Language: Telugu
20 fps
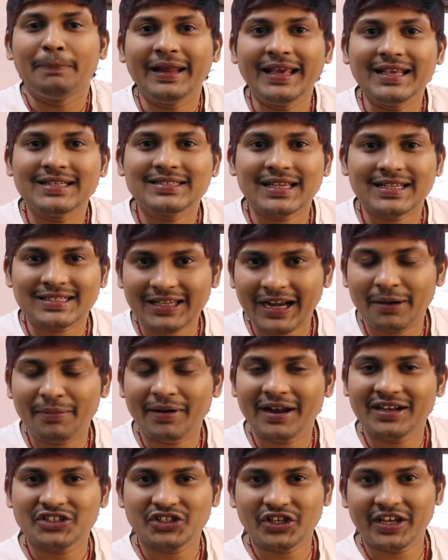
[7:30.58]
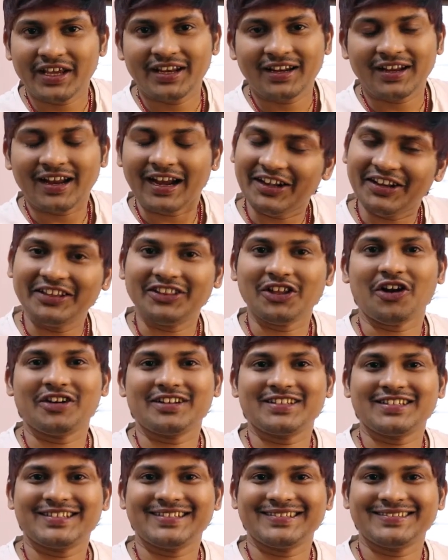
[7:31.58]
ప్లీజ్ సబ్స్క్రైబ్ అండ్ షేర్ కంట్రీ
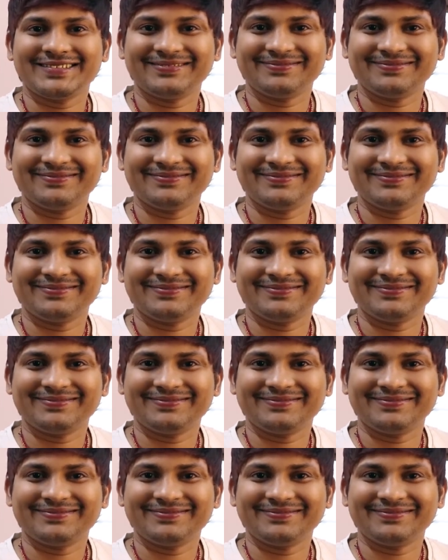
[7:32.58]
థాట్స్